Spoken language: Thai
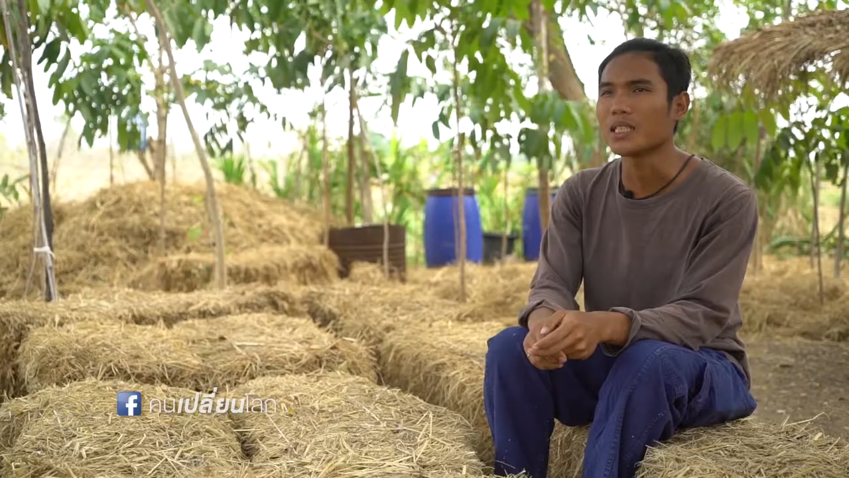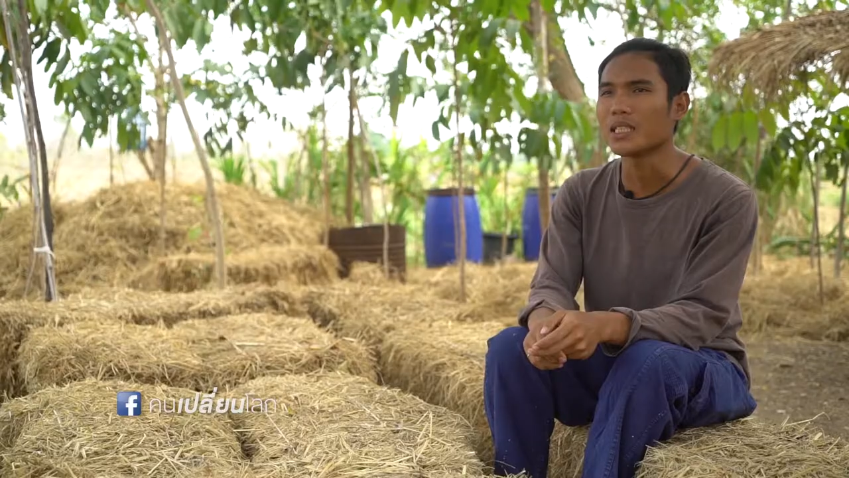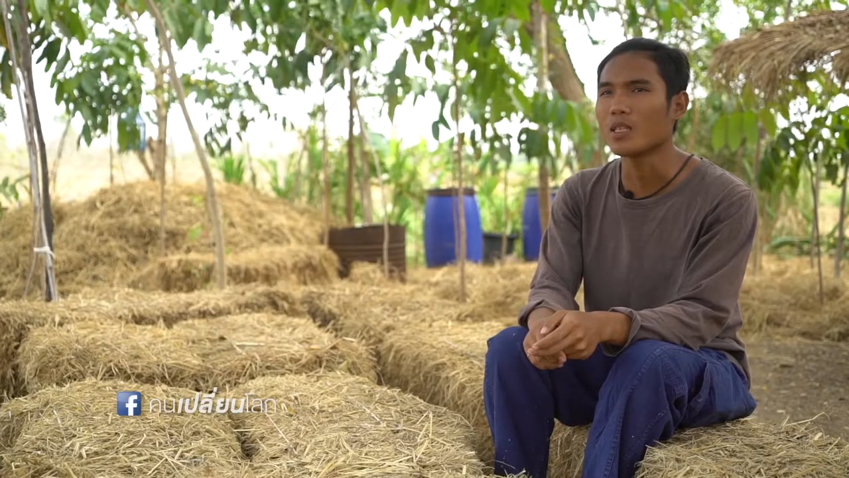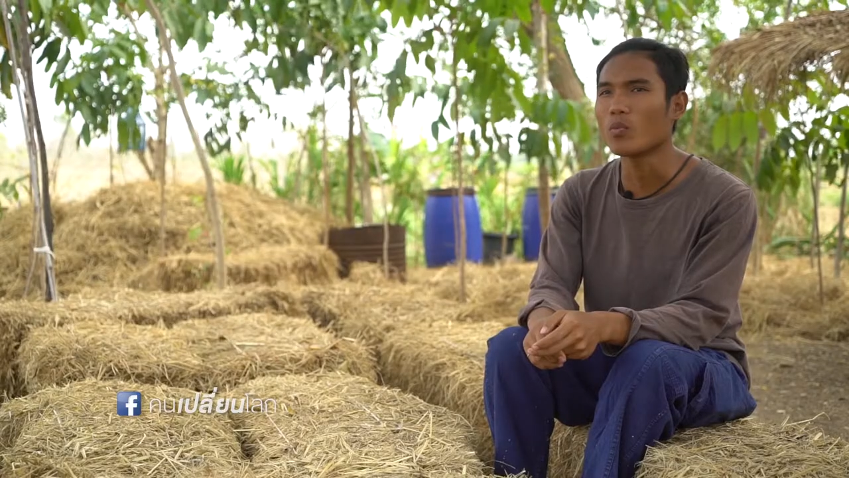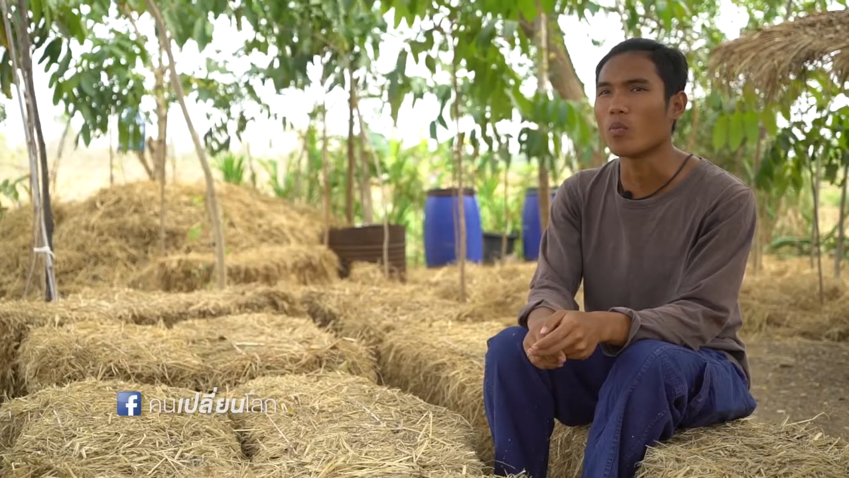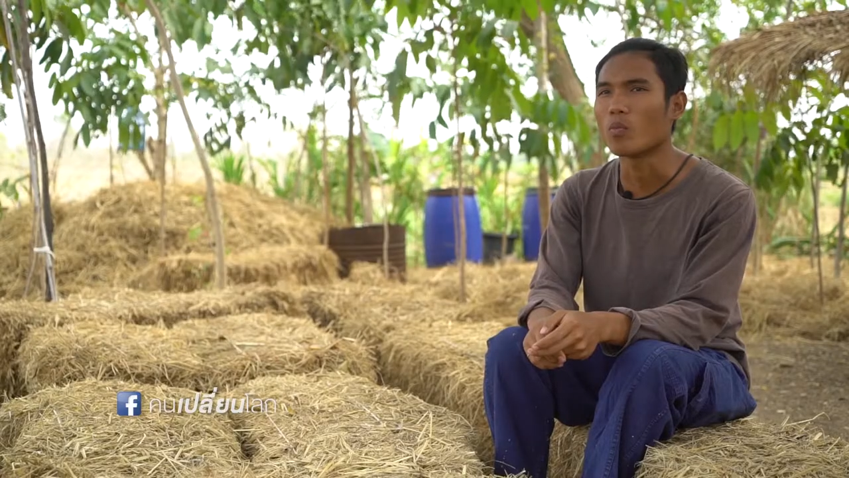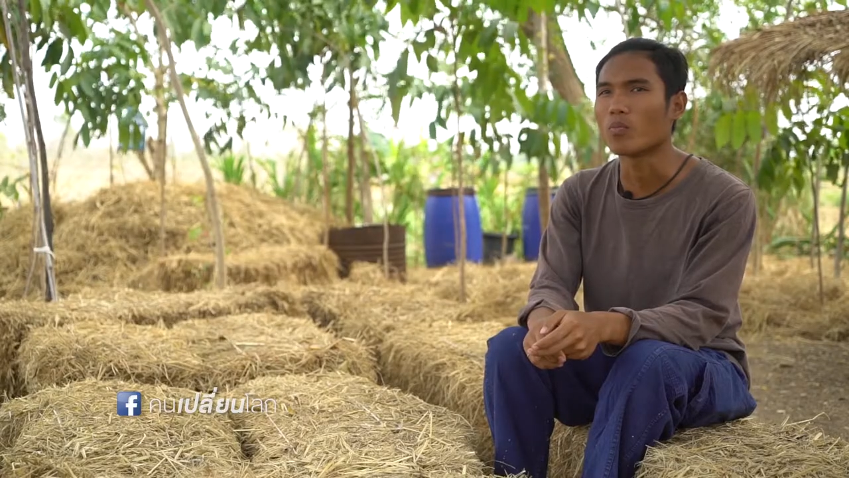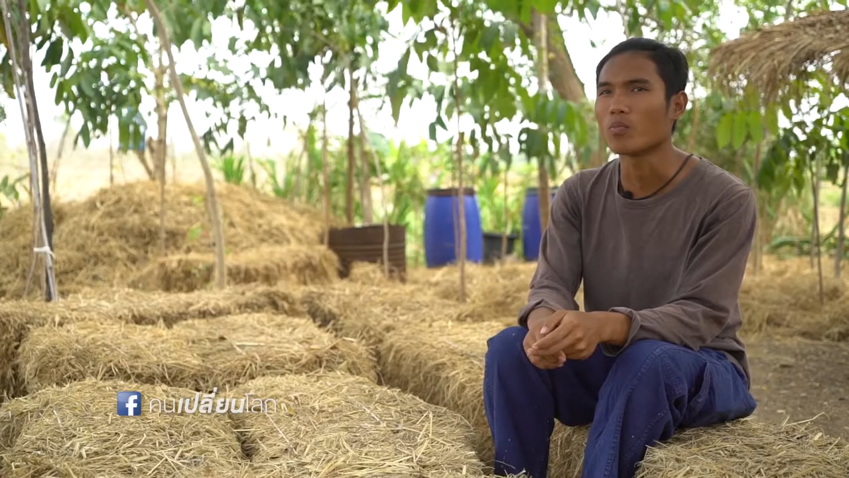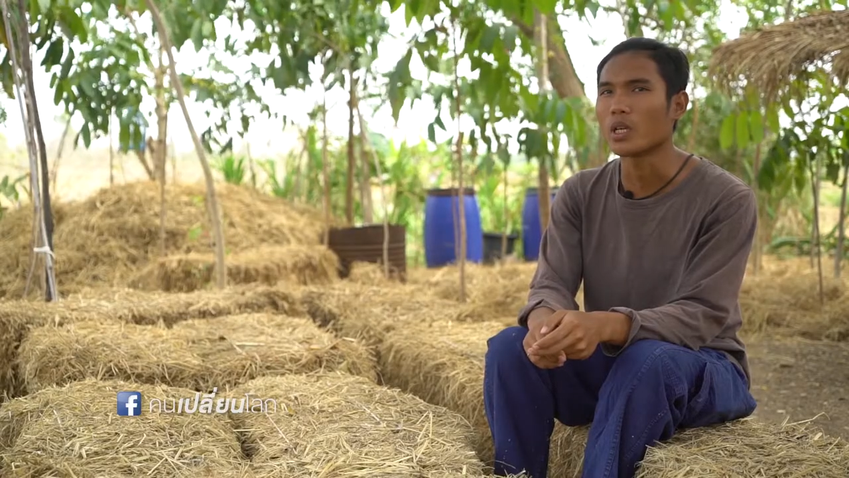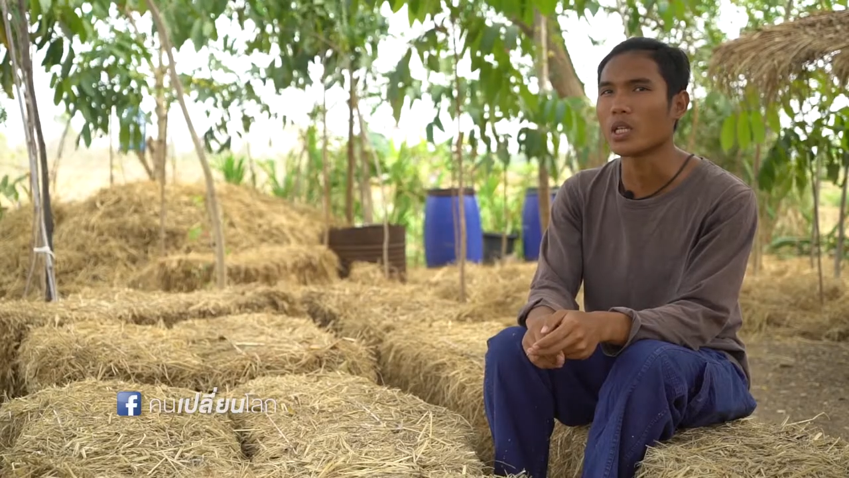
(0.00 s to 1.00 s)
สิ่งที่ผม
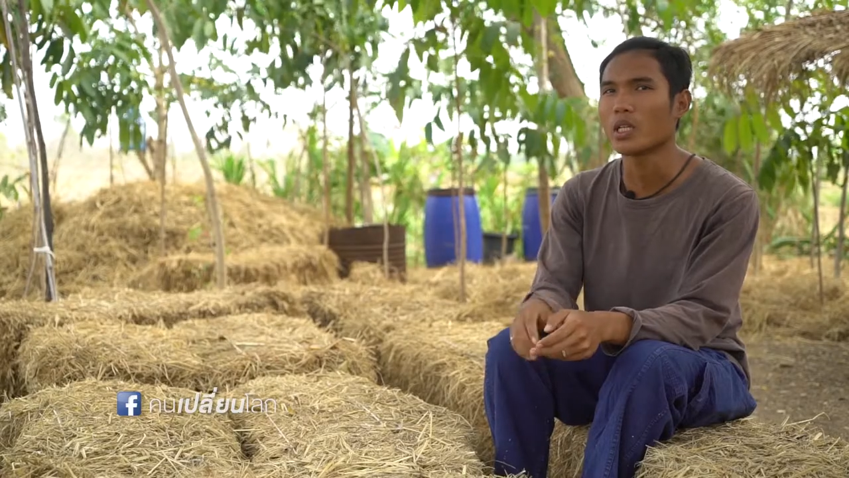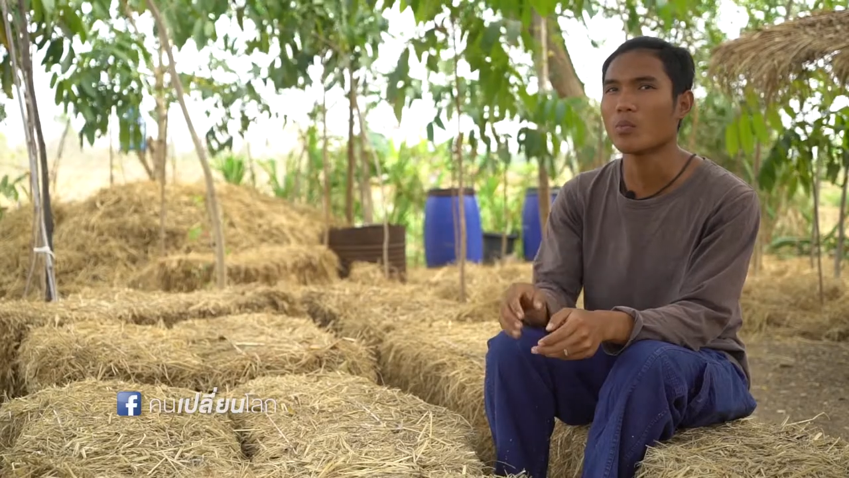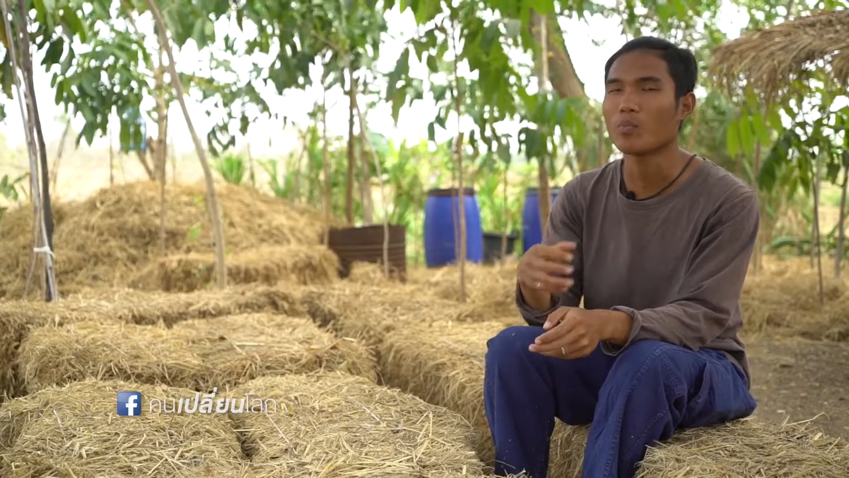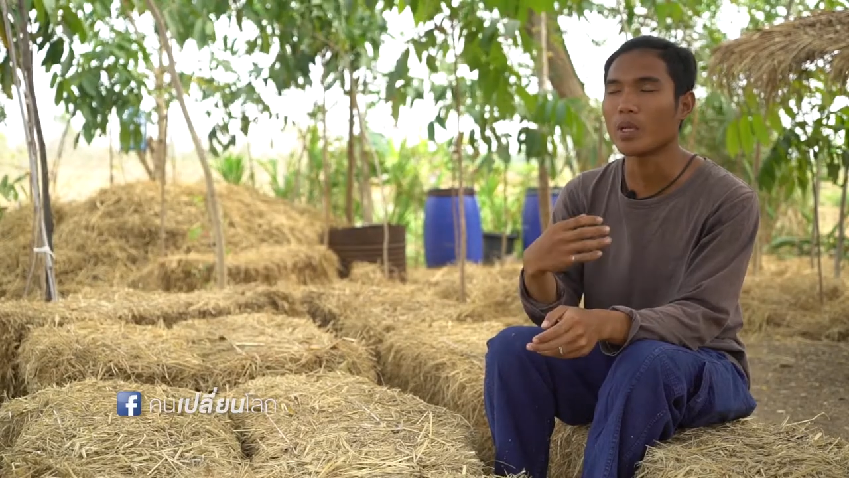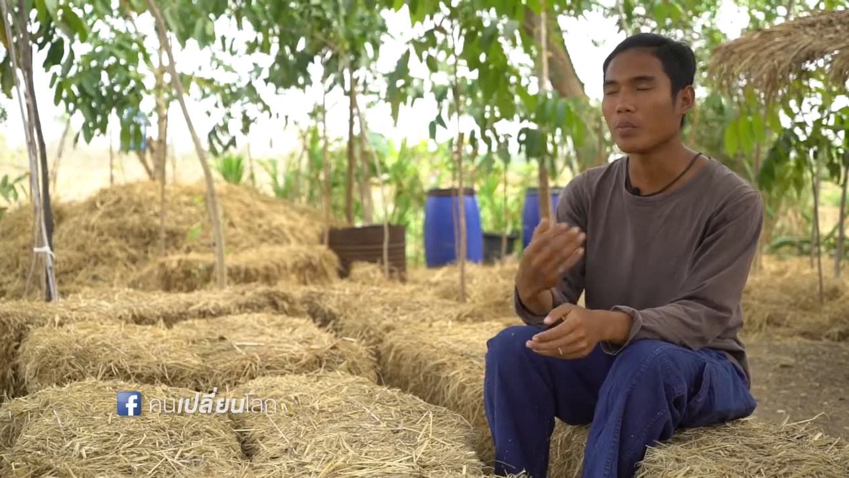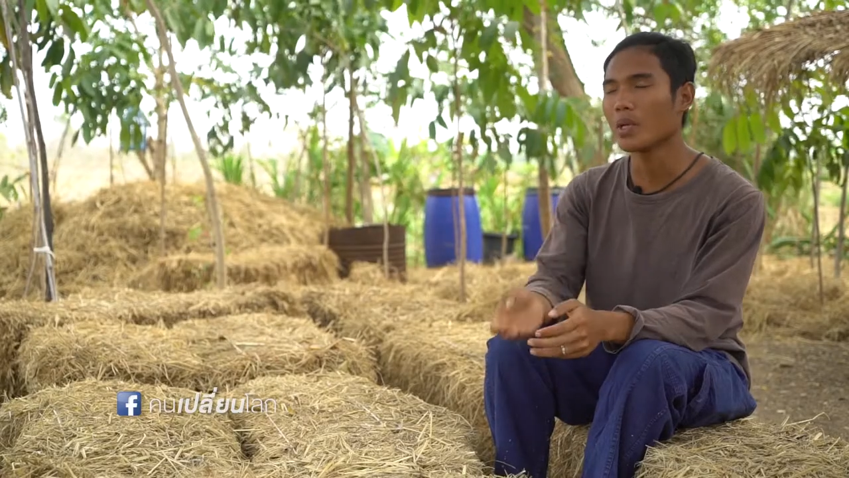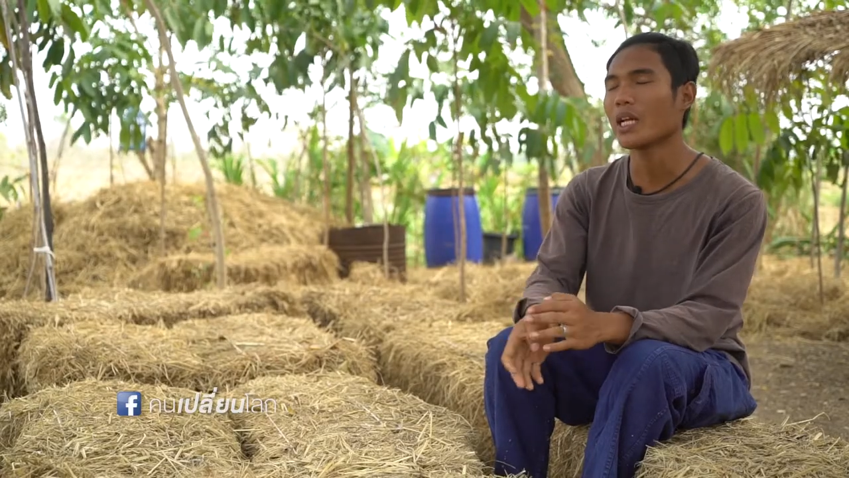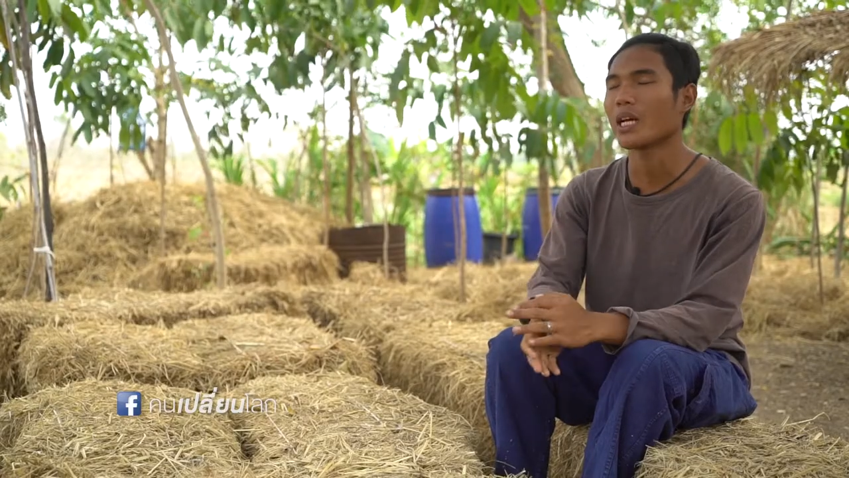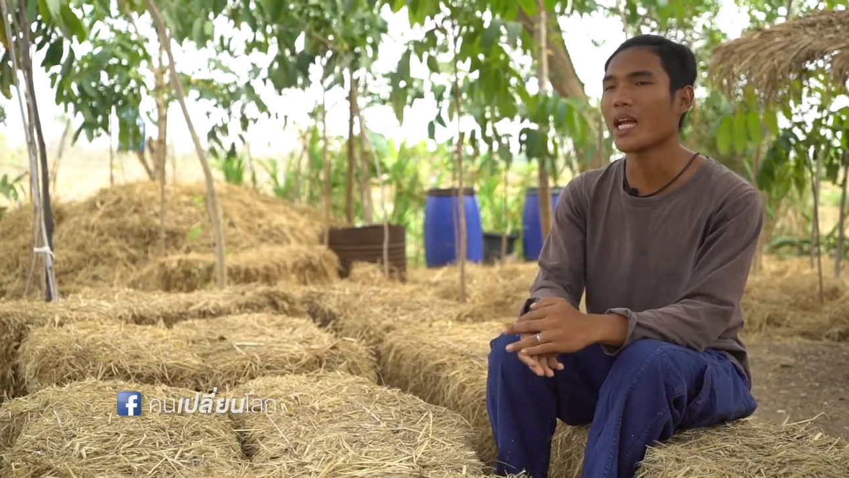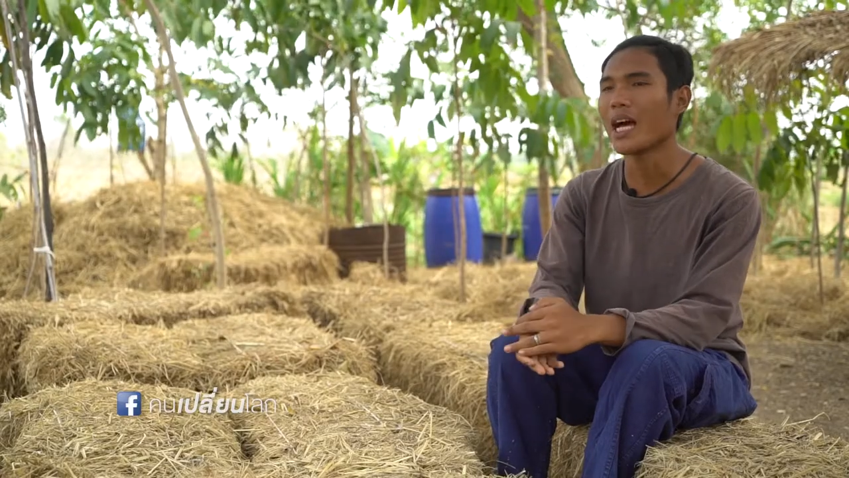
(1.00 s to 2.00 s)
ตอนนี้ปินพี่
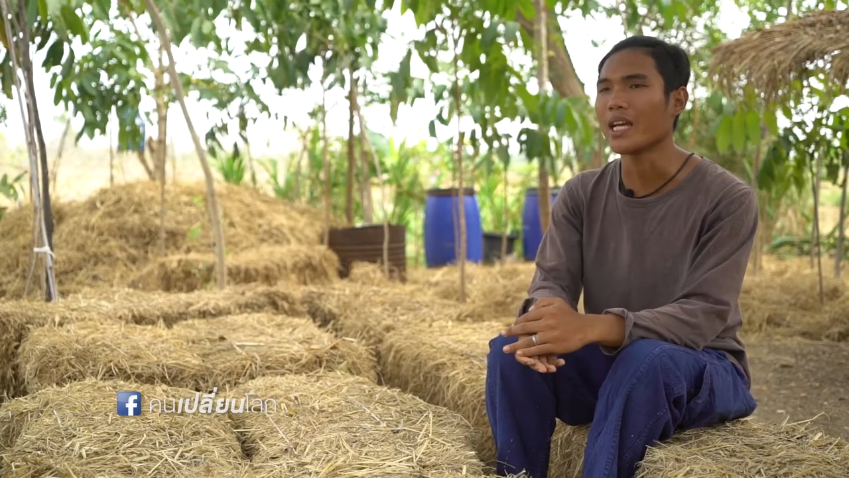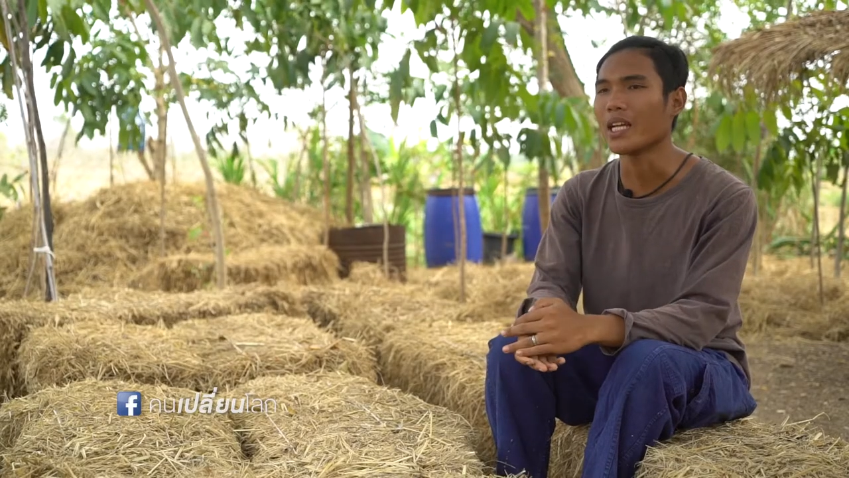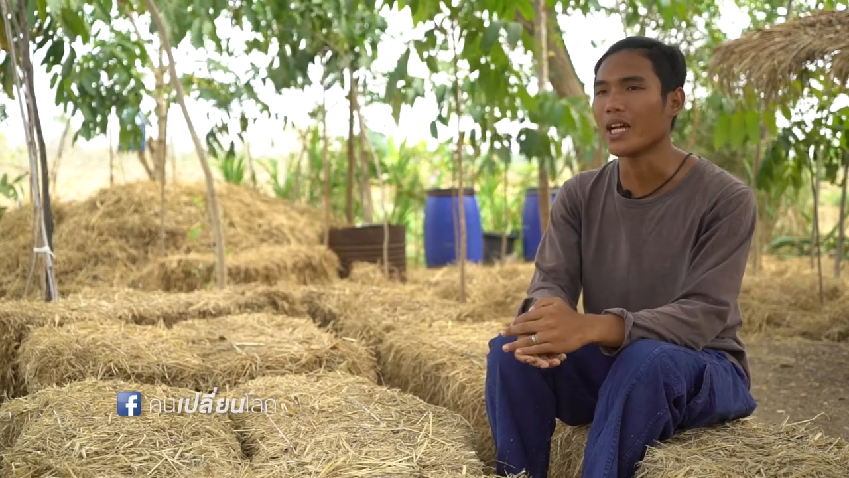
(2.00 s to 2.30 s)
เลี้ยงได้